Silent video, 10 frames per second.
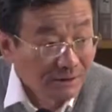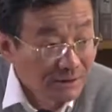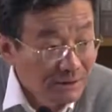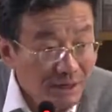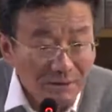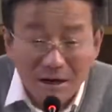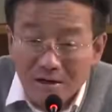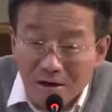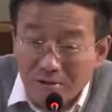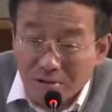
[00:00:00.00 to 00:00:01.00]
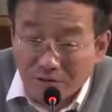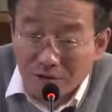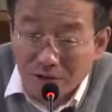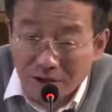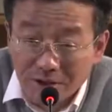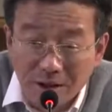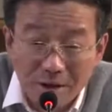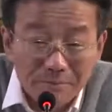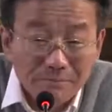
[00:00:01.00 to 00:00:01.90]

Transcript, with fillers: 相当高的福利呢？